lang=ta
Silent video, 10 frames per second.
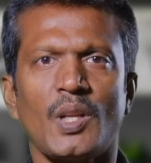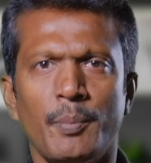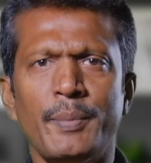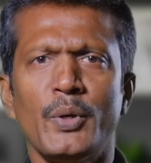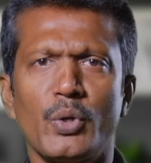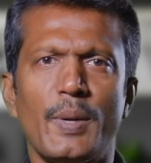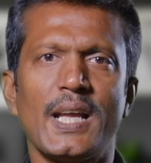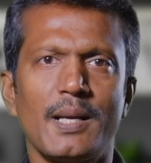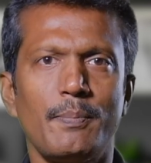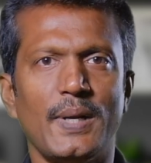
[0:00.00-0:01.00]
மேபி ஒரு
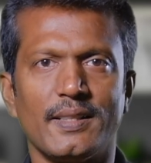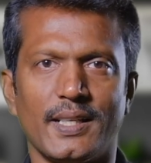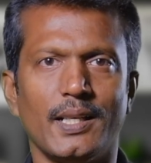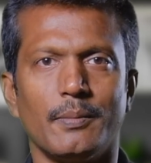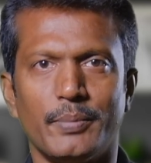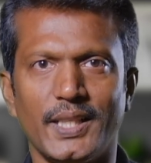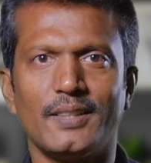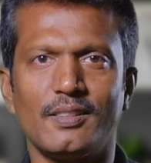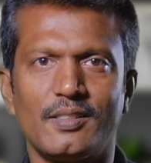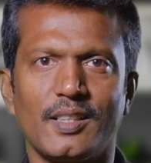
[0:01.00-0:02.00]
பேக்கப் பிளான் தானே ப்ரீ
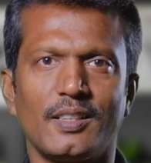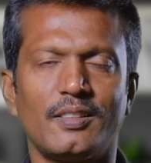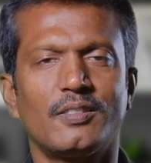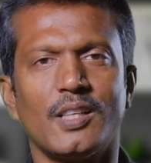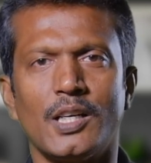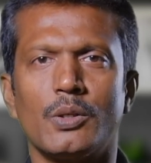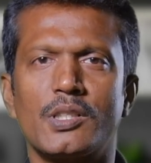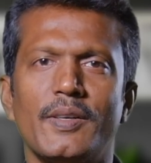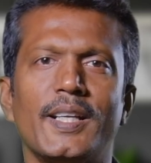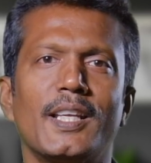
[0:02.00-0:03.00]
எக்ஸிஸ்டிங் டிசிஸ் நாலு
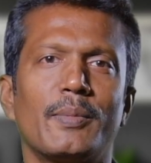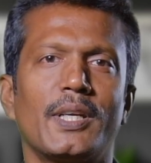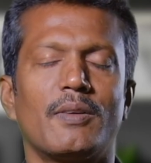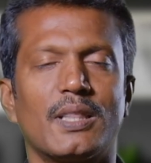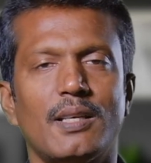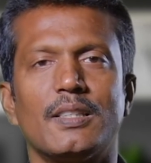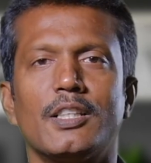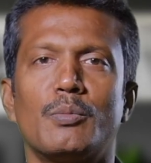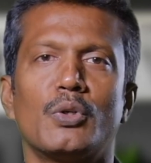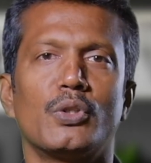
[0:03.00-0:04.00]
வருஷம் வெயிட்டிங் பீரியட் வந்தால்
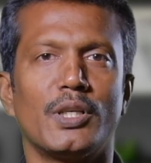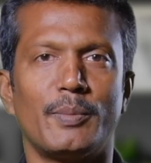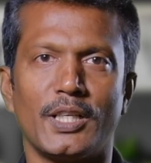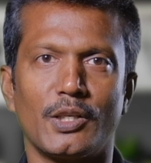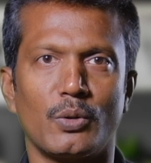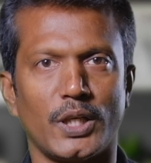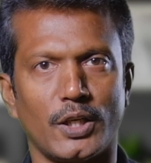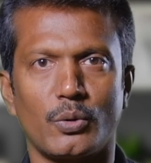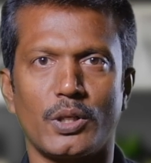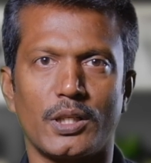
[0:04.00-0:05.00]
வந்துட்டு போகுது அப்படிங்கிற ஒரு
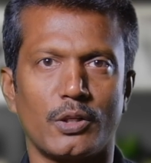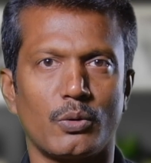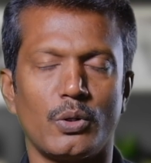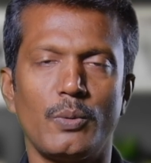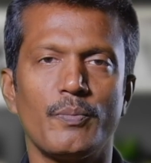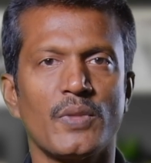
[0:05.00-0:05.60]
எண்ணத்தோடு இருக்கிறவங்களும்